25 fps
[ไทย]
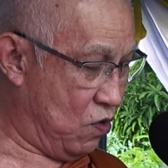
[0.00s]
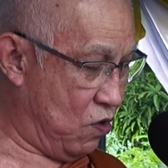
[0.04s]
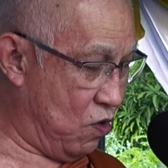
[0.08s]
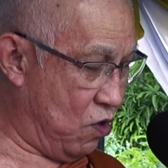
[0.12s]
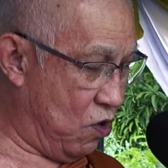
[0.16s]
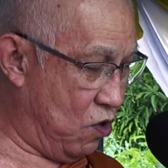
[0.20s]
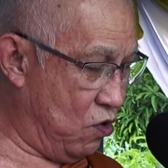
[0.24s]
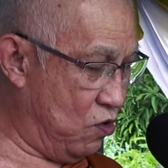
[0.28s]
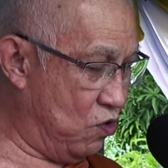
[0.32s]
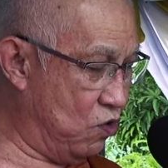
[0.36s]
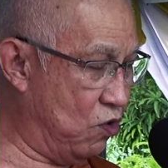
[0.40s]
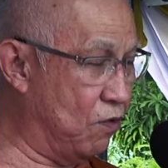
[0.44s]
อ
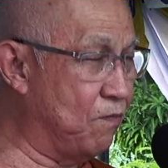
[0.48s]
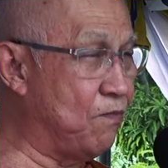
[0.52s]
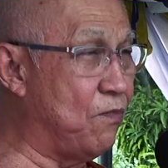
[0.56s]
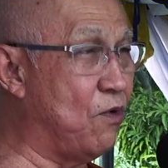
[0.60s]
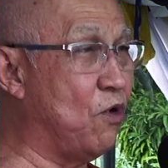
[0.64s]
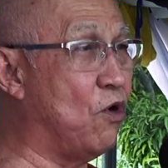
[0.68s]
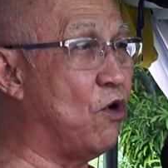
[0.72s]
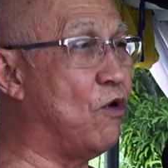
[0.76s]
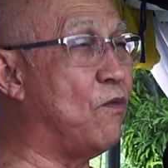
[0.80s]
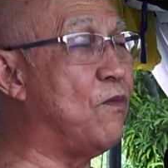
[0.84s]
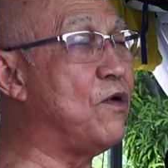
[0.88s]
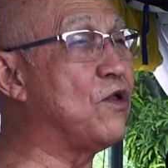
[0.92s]
งค์หลวง
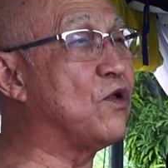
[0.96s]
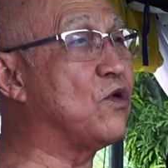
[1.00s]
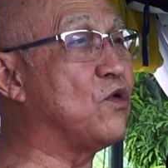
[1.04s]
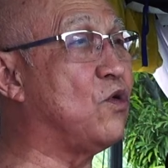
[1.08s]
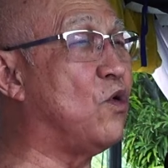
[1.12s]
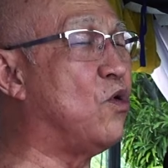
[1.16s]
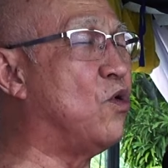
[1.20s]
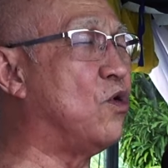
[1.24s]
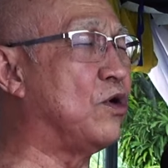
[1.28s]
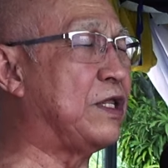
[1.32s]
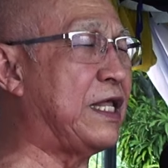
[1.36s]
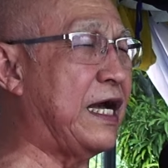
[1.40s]
ปู่บุญ
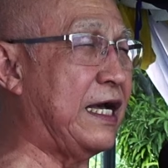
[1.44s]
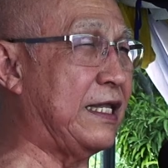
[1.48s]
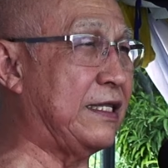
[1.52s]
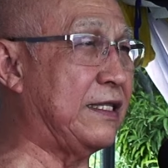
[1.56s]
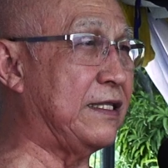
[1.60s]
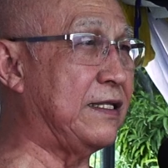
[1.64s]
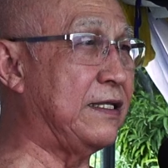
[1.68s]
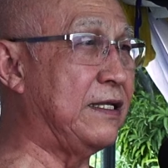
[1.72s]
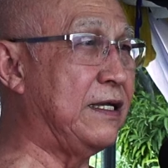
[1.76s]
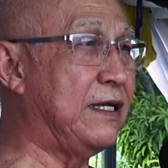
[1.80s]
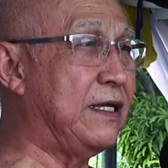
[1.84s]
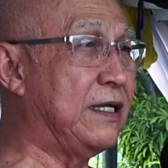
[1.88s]
กู้นั้น
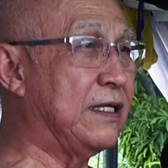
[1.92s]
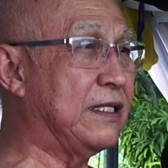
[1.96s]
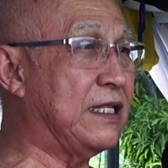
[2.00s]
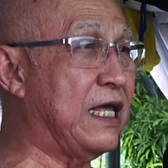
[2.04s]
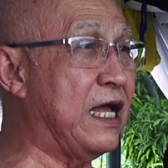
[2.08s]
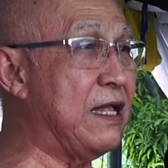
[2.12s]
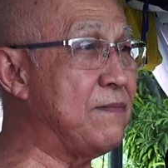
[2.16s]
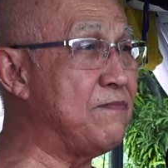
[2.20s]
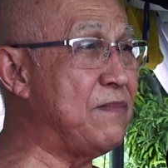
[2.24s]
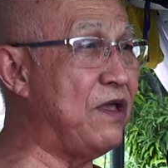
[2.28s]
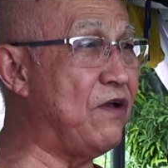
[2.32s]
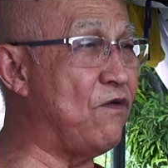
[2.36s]

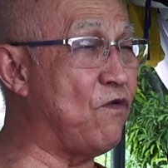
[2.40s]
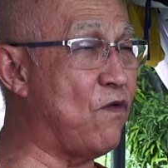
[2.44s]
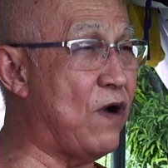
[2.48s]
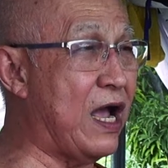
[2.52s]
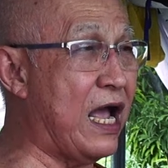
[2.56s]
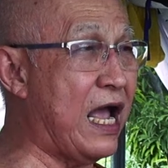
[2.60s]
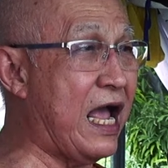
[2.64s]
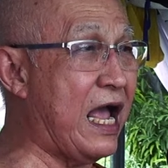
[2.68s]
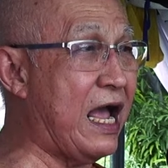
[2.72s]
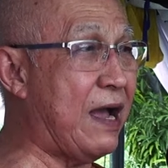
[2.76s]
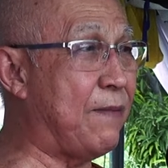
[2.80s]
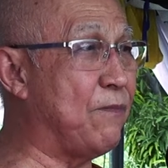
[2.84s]
ท่านมีค
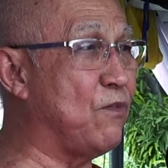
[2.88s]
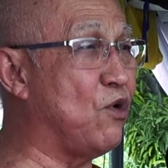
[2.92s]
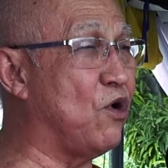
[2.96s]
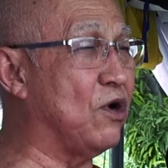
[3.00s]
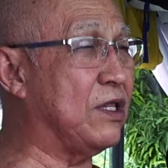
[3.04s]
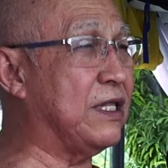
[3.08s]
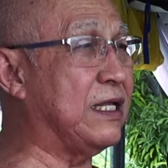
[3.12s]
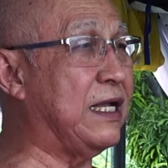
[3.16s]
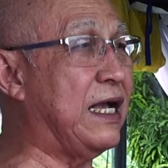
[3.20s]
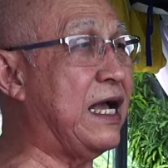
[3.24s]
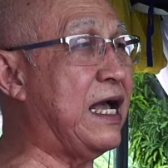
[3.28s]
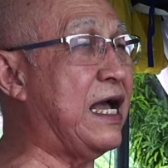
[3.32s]
วามง
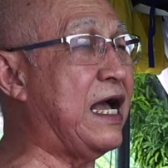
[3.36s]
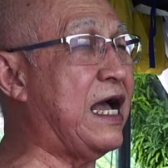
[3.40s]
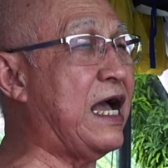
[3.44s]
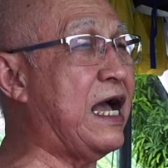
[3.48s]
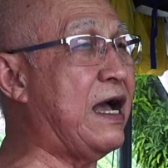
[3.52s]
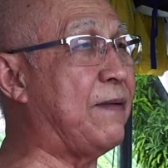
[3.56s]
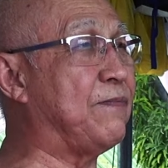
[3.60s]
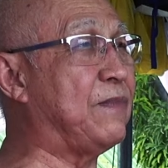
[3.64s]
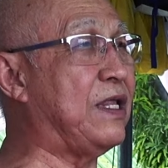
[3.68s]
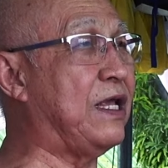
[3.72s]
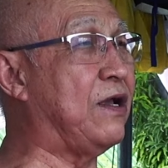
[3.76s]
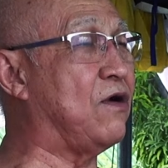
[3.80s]
ดงา
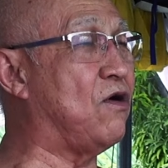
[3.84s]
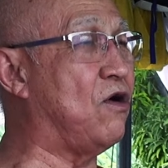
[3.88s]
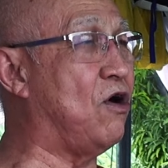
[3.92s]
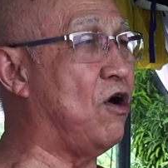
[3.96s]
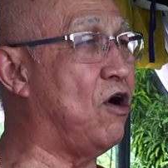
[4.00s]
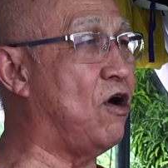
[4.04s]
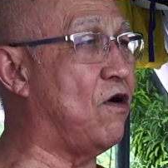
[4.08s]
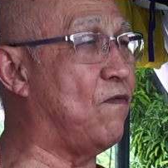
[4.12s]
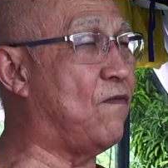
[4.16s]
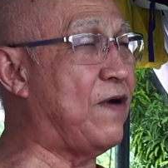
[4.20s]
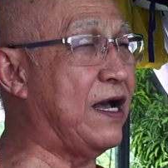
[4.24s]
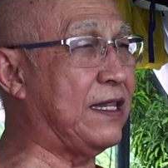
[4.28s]
มในข้อ
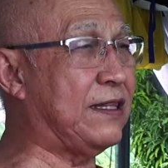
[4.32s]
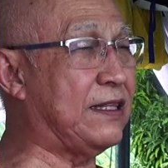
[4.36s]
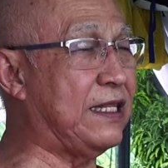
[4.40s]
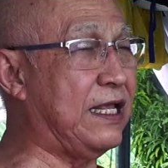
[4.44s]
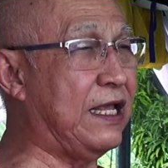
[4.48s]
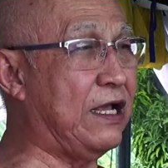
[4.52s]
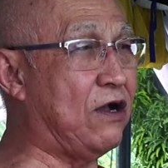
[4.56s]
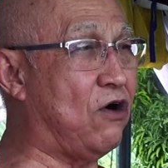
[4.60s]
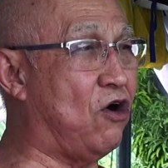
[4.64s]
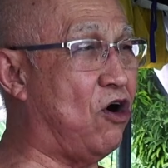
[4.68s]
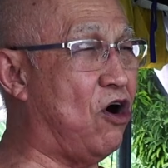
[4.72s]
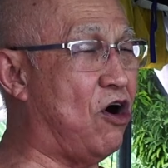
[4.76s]
วัดใน
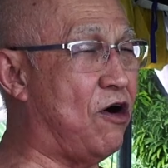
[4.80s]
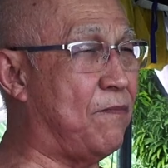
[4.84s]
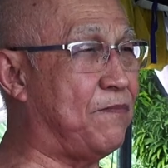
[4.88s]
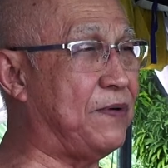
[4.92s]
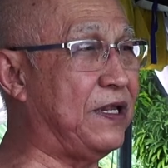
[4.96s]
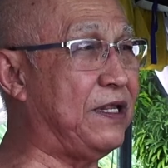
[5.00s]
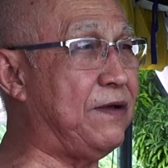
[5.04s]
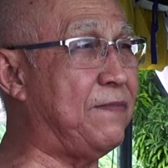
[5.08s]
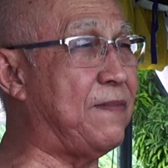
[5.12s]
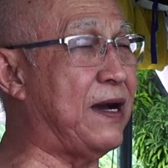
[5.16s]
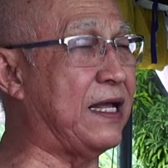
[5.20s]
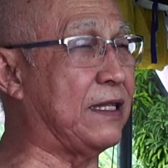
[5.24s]
ข้อป
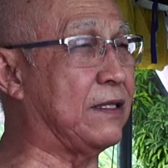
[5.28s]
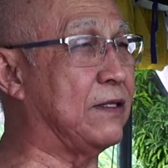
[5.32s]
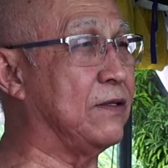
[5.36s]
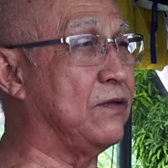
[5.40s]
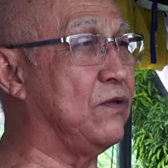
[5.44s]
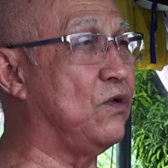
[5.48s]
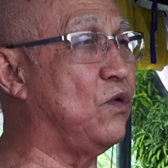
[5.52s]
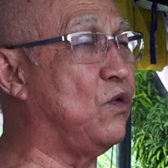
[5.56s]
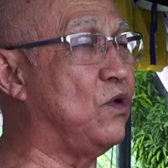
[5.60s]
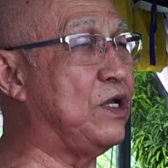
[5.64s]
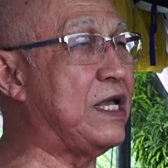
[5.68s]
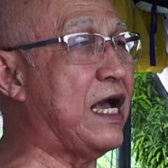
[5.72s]
ฏิบัติ
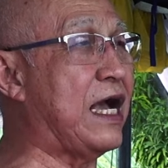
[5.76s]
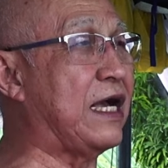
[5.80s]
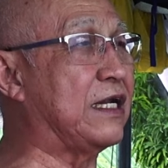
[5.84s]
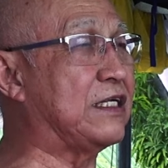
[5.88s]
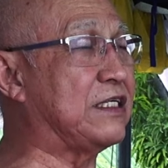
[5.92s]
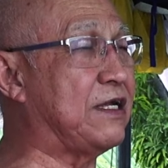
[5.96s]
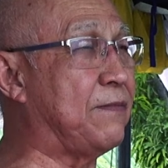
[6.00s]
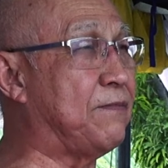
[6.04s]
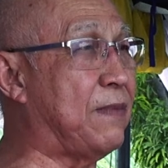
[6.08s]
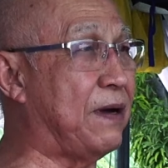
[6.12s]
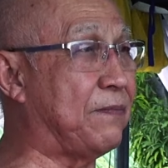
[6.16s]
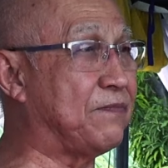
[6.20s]
อยู่อย่าง
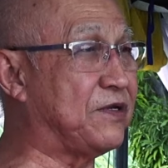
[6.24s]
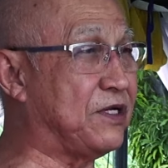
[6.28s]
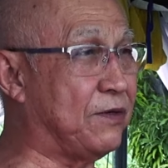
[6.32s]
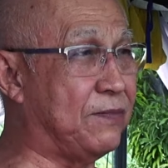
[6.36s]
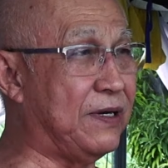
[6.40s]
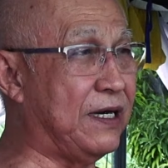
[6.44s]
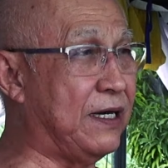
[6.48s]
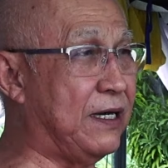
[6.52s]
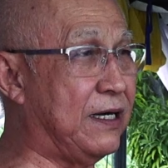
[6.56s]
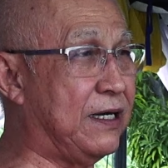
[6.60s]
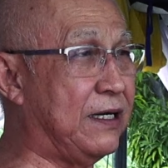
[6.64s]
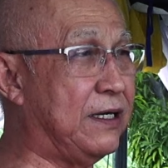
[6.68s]
สม่ำเส
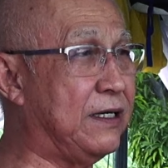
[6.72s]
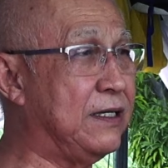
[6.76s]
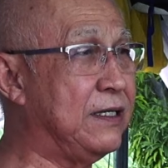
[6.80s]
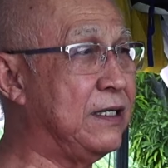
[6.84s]
มอ